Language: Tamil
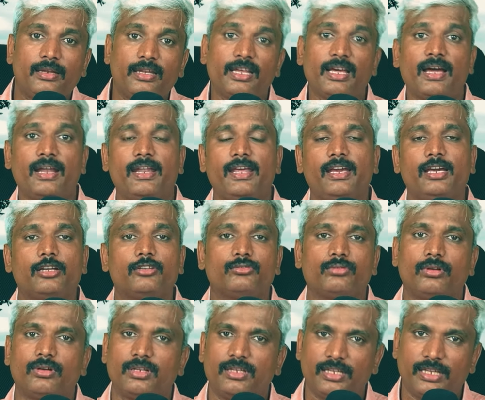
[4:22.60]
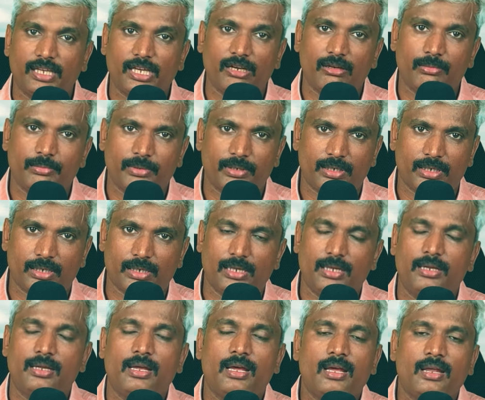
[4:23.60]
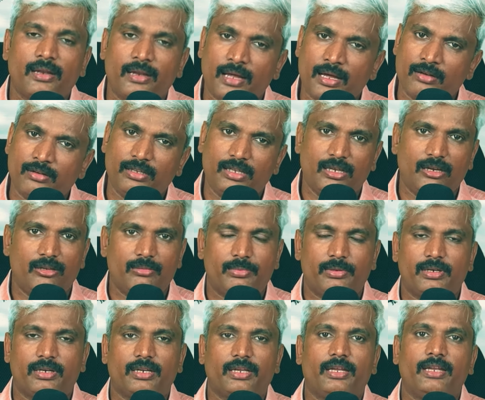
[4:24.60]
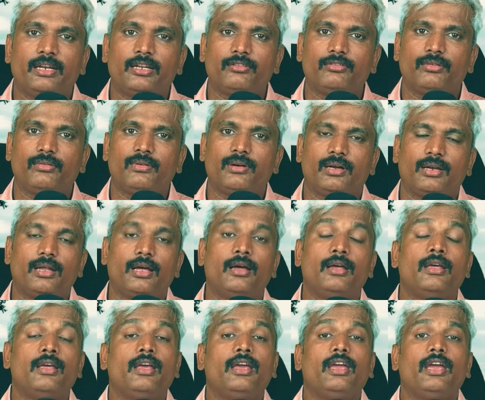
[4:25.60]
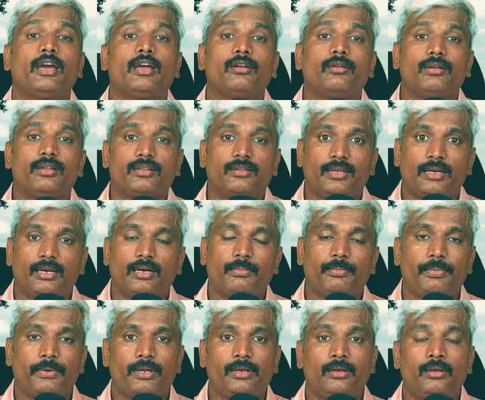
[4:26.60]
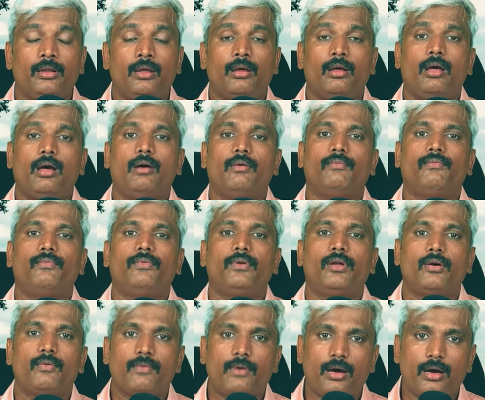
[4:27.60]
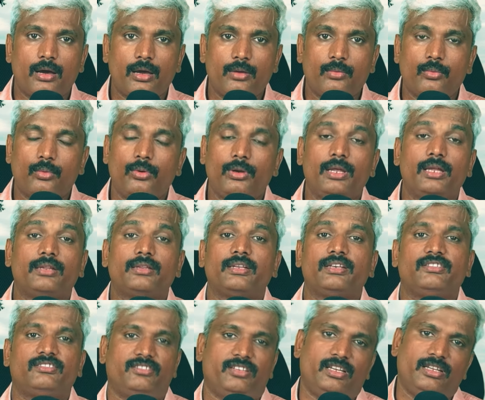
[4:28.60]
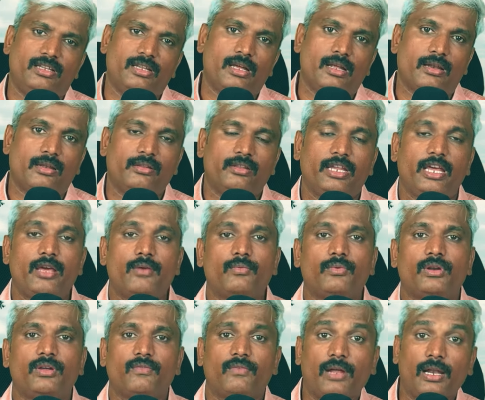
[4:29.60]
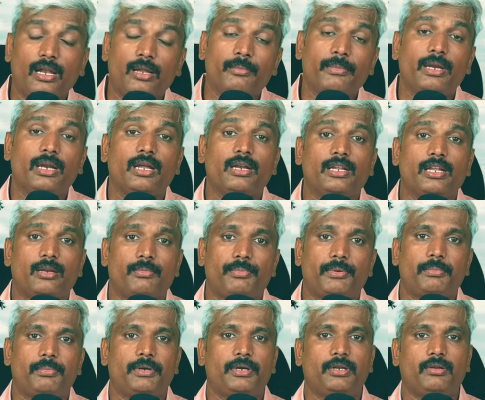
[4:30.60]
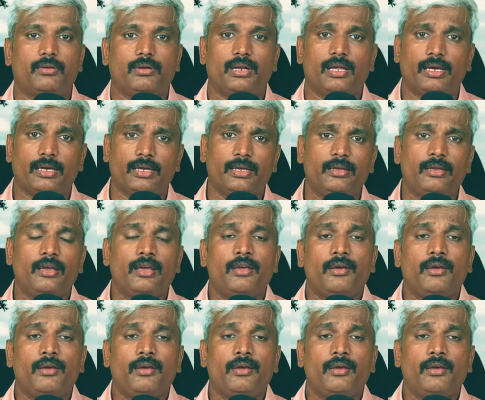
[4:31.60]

நீங்கள் அநேகர் சொல்கிறதை கேள்விப்பட்டிருக்கலாம் நானும் கேள்விப்பட்டிருக்கேன் என்ன சொல்லுவாங்கன்னா எங்களுடைய தகப்பன் அவ்வளவாய் ஊழியத்தை செய்தார் தேவனுடைய வல்லமையெல்லாம் நிரப்பப்பட்டவர்களாக